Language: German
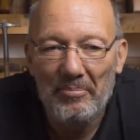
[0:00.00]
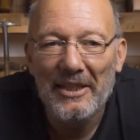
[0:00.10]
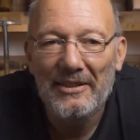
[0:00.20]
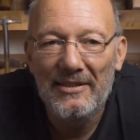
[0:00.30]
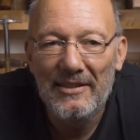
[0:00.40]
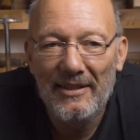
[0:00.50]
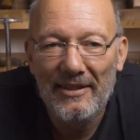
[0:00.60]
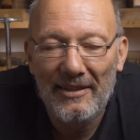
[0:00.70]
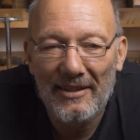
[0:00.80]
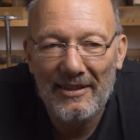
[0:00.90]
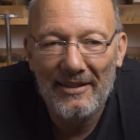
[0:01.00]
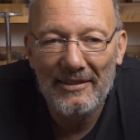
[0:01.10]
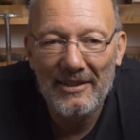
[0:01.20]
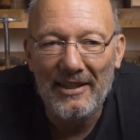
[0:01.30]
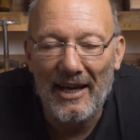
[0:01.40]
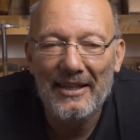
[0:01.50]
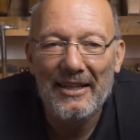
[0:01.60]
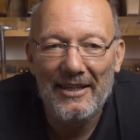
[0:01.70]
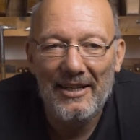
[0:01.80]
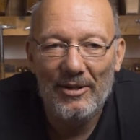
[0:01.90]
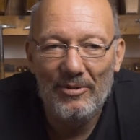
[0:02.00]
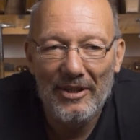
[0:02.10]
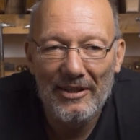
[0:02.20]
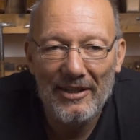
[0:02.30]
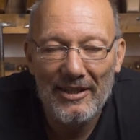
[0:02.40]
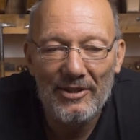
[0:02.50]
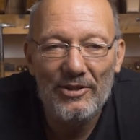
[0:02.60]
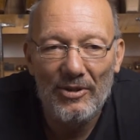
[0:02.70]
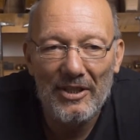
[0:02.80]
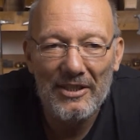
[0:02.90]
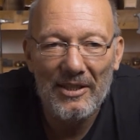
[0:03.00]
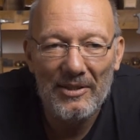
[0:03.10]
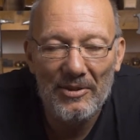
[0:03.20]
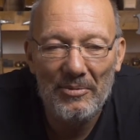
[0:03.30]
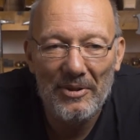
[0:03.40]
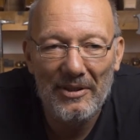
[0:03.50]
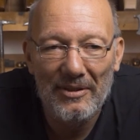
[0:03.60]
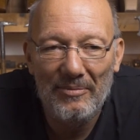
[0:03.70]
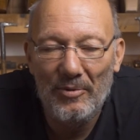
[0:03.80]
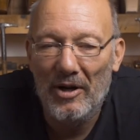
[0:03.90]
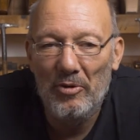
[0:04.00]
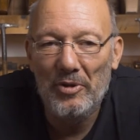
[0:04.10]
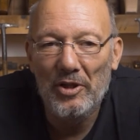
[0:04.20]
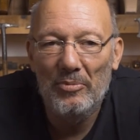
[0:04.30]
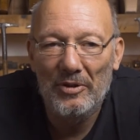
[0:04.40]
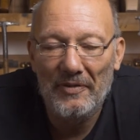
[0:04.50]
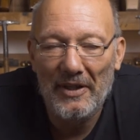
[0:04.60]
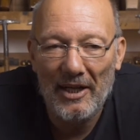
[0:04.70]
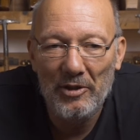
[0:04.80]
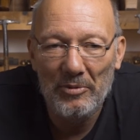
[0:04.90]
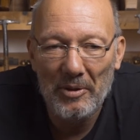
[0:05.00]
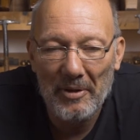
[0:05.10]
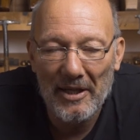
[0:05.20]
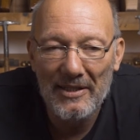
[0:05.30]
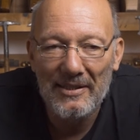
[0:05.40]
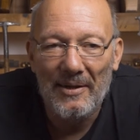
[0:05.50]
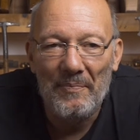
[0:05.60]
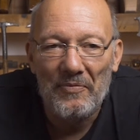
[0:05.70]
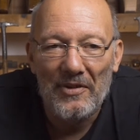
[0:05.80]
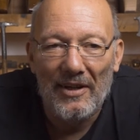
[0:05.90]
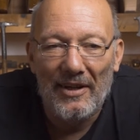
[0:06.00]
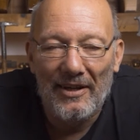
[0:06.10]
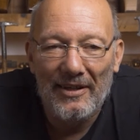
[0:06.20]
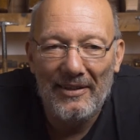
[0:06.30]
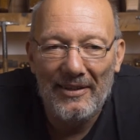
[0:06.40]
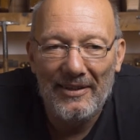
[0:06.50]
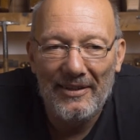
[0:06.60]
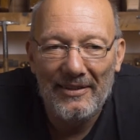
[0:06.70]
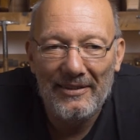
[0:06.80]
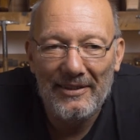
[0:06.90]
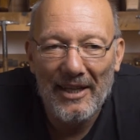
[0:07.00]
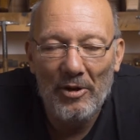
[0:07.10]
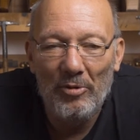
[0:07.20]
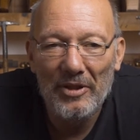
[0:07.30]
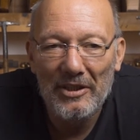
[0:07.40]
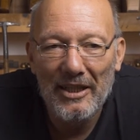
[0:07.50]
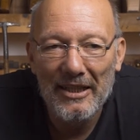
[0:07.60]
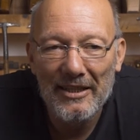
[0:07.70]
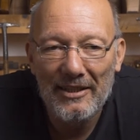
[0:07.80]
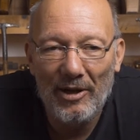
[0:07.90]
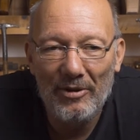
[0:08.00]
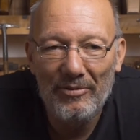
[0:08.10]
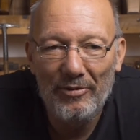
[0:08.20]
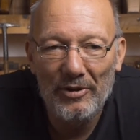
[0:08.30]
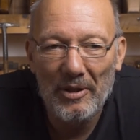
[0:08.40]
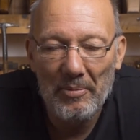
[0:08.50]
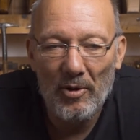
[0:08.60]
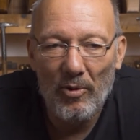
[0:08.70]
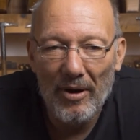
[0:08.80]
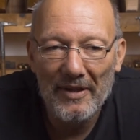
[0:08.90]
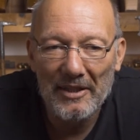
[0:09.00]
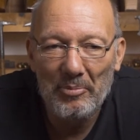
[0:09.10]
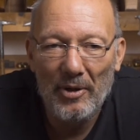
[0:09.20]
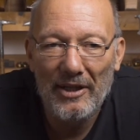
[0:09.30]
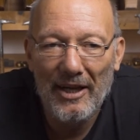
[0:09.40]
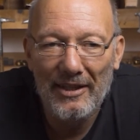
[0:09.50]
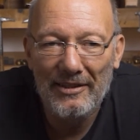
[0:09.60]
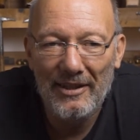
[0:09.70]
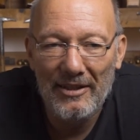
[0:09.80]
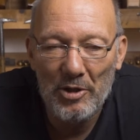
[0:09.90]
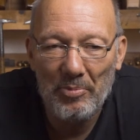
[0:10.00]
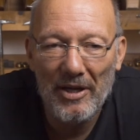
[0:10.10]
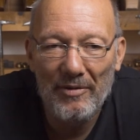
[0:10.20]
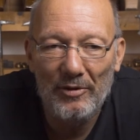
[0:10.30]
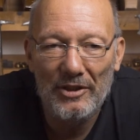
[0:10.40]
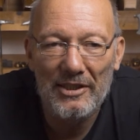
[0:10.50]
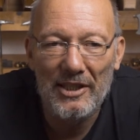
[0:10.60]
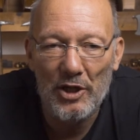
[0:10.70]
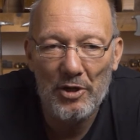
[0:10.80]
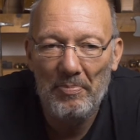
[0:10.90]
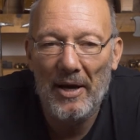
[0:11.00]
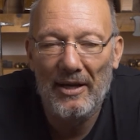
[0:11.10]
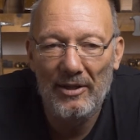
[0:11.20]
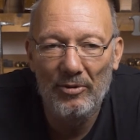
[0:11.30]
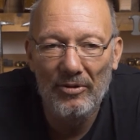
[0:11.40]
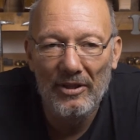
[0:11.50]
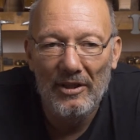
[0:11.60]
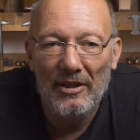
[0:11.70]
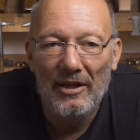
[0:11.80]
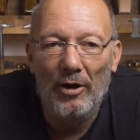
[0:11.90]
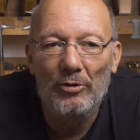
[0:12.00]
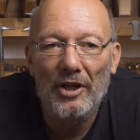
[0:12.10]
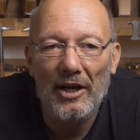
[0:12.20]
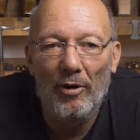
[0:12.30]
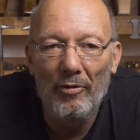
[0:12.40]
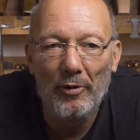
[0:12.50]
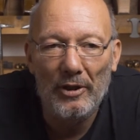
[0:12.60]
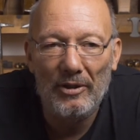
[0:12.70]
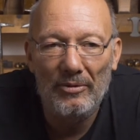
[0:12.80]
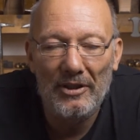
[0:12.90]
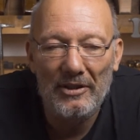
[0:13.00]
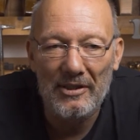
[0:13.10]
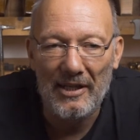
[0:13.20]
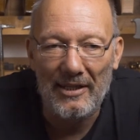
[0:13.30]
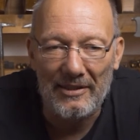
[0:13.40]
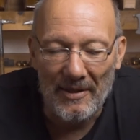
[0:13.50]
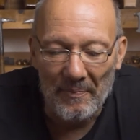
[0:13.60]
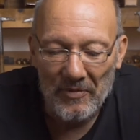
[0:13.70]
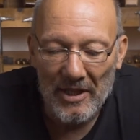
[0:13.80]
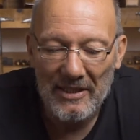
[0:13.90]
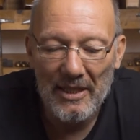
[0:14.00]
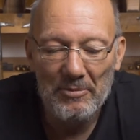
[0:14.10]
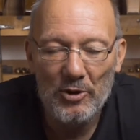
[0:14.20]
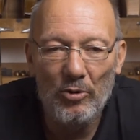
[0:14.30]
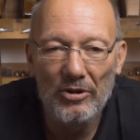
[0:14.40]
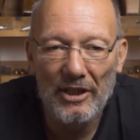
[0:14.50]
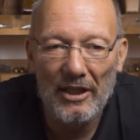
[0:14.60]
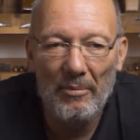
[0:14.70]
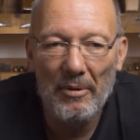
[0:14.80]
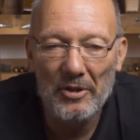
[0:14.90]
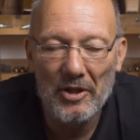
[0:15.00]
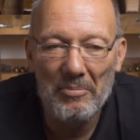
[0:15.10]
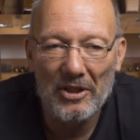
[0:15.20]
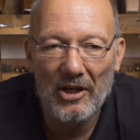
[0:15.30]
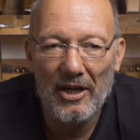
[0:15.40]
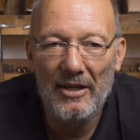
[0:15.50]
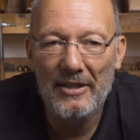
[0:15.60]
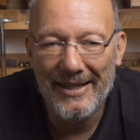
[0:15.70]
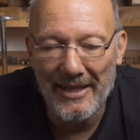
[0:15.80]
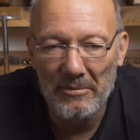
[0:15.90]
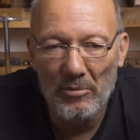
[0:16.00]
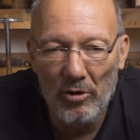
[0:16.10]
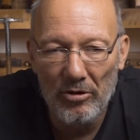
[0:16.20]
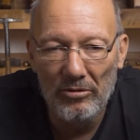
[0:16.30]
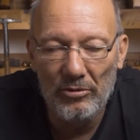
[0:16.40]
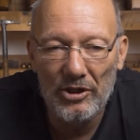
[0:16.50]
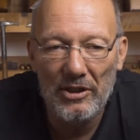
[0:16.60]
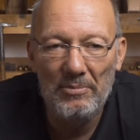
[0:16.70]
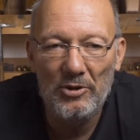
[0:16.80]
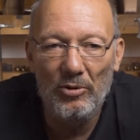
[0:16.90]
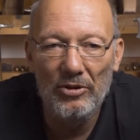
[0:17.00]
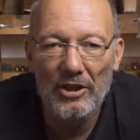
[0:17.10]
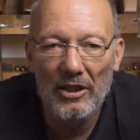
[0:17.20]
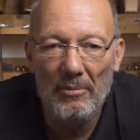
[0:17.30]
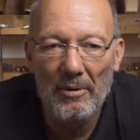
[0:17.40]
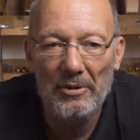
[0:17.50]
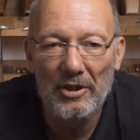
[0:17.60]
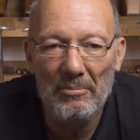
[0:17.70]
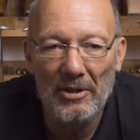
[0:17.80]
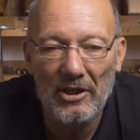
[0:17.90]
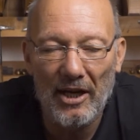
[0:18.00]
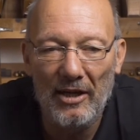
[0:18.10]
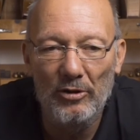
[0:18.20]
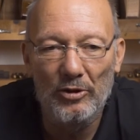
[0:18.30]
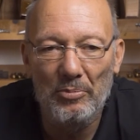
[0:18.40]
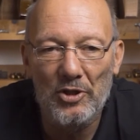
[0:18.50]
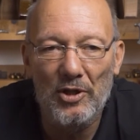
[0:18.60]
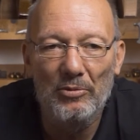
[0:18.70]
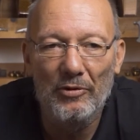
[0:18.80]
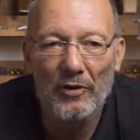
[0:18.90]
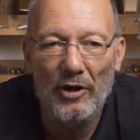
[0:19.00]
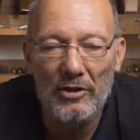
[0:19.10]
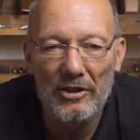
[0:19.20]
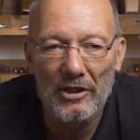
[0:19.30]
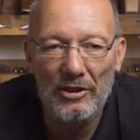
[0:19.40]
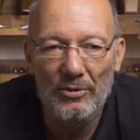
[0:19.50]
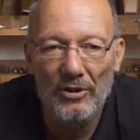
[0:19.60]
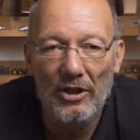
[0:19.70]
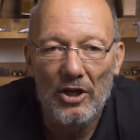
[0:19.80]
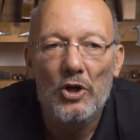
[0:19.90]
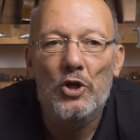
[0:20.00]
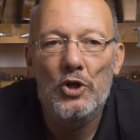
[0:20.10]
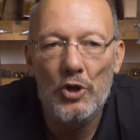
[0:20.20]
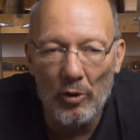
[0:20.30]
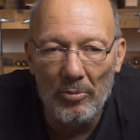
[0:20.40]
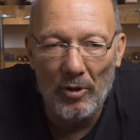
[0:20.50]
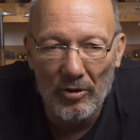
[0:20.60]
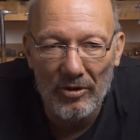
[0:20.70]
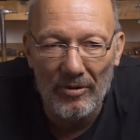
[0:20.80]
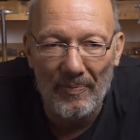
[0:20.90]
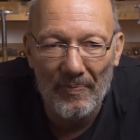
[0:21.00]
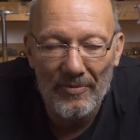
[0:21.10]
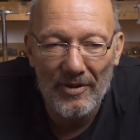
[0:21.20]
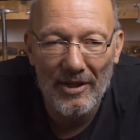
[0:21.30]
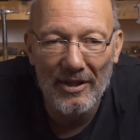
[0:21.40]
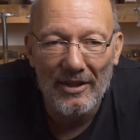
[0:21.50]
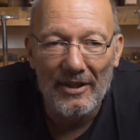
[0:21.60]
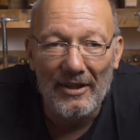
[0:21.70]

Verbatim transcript: bei diesen äh, Titanlegierungen, also ich sage jetzt, äh, wo Aluminium und Vanadium dabei ist, äh, die haben natürlich dann von der Bearbeitbarkeit her, sprich von der Zerspannung, andere Anforderungen. Das heißt, es gibt Sachen, die kann man mit dem Material nicht machen und es gibt Sachen, die kann man mit dem Material unter bestimmten Voraussetzungen schon machen. Ja?